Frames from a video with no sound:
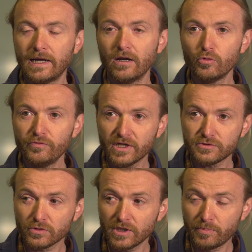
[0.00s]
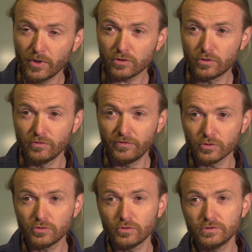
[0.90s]
Alors, ouverture des portes le
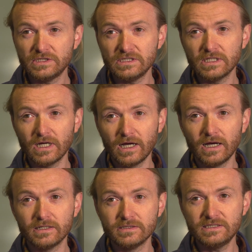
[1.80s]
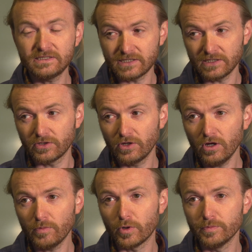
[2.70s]
vendredi à
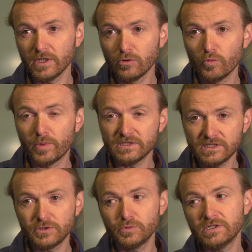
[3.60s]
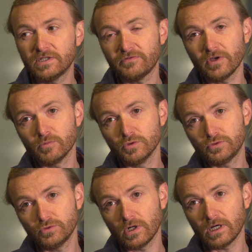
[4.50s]
17h, premier groupe à 18 et
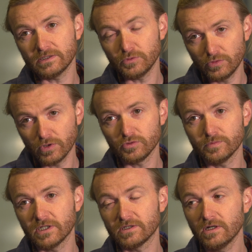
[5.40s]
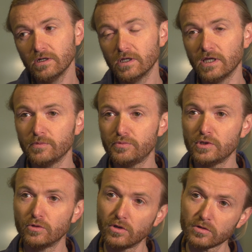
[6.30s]
fermeture à 1h du matin. Et
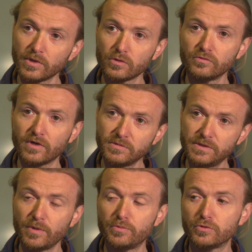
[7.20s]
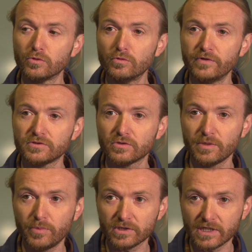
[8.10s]
puis le lendemain, on ouvre un petit peu plus tôt, ouverture des
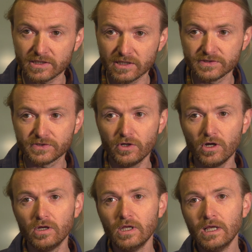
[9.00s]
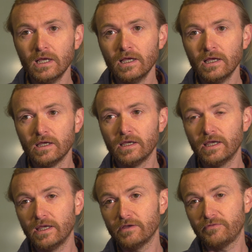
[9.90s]
portes à 15h et